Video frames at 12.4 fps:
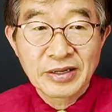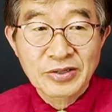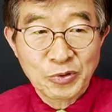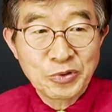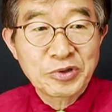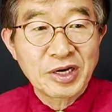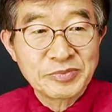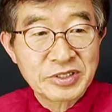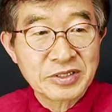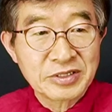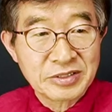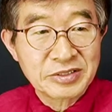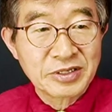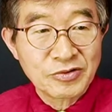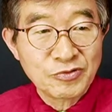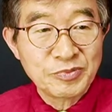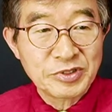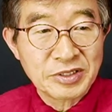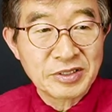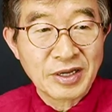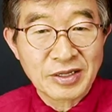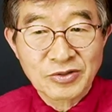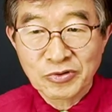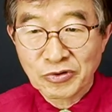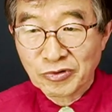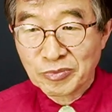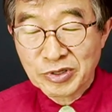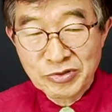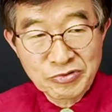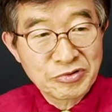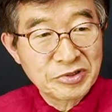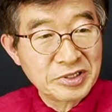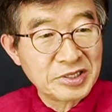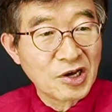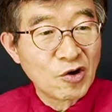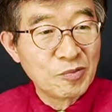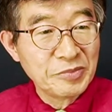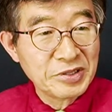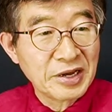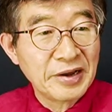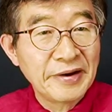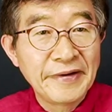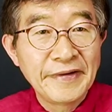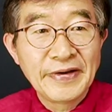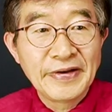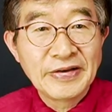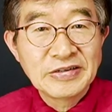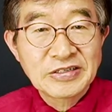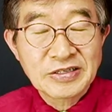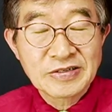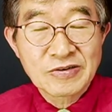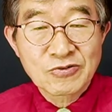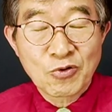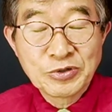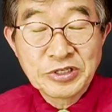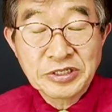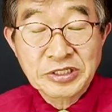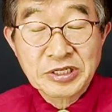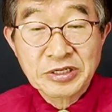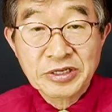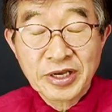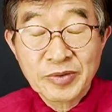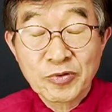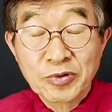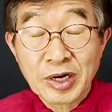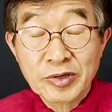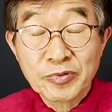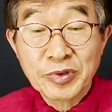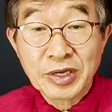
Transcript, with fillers: 교육감 선거 어떻게 훔쳤나 도덕놈들 6건이 나옵니다. 선거 공정성을 회복하기